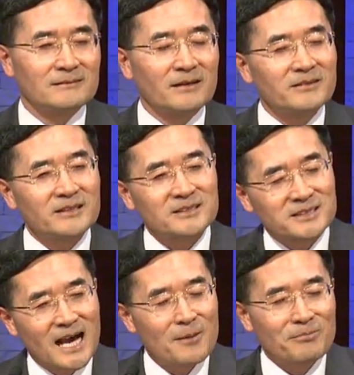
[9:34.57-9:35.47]
그랬더니
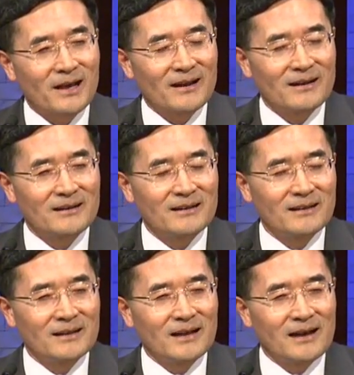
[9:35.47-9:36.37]
그 다음 날
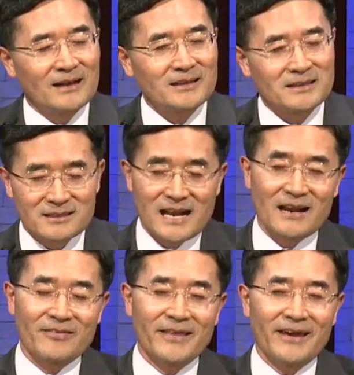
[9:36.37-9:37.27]

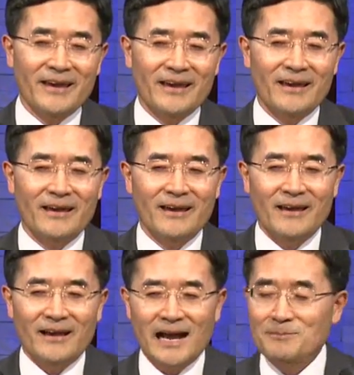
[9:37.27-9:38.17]
일어나는데
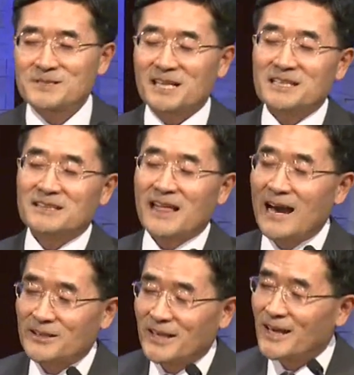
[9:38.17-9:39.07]
갑자기
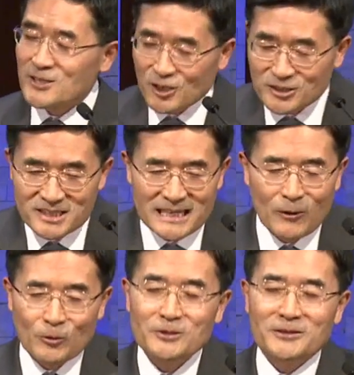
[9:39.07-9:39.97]
다리에
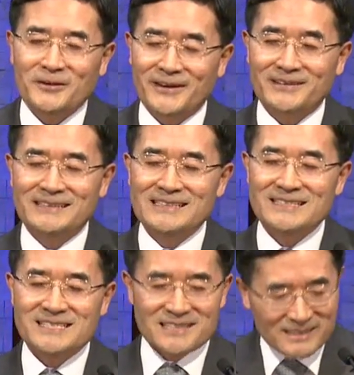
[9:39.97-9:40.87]
전기가 오는 거예요.
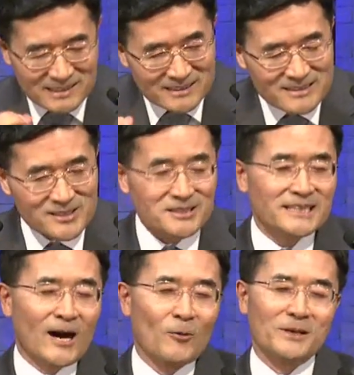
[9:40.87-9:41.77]
찌르락
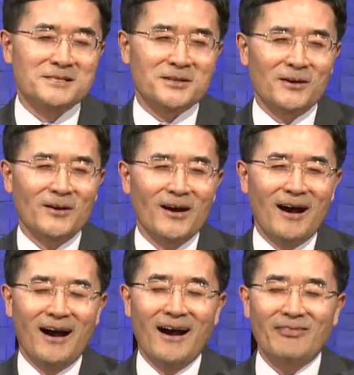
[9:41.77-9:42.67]
전기가 오면서
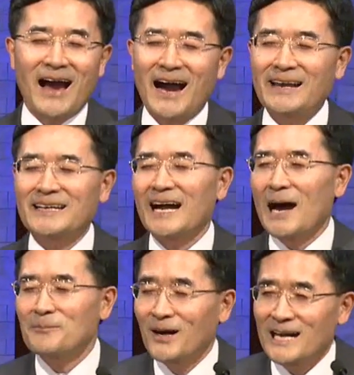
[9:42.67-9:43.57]

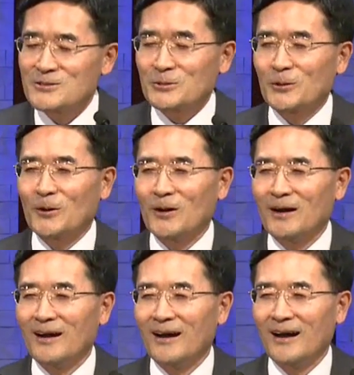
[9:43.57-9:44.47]
다리가 아파가지고
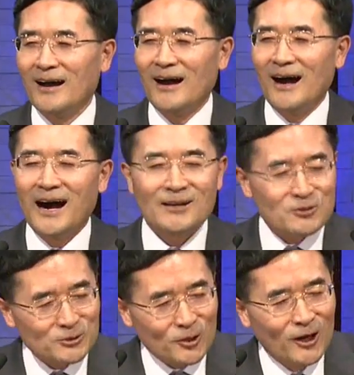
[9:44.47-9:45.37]

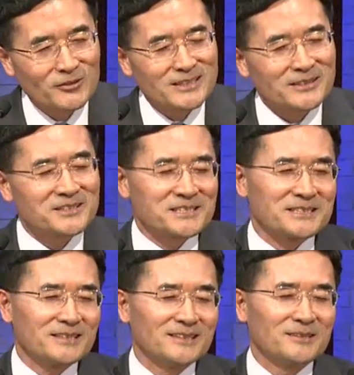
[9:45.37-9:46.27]
아주 걷는
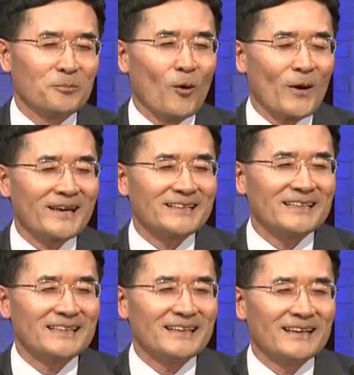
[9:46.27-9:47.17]
것이
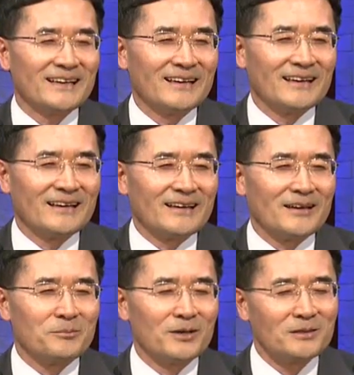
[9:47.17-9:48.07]
보행이
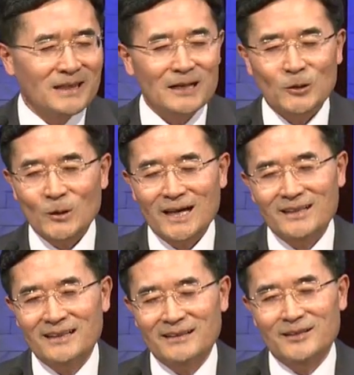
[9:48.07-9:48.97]
몇 달
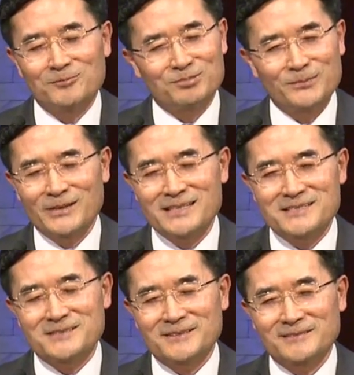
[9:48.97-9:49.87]
동안
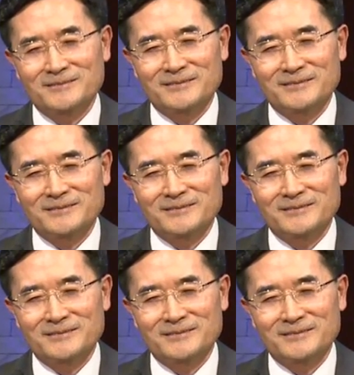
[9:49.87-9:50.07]
불편했어요.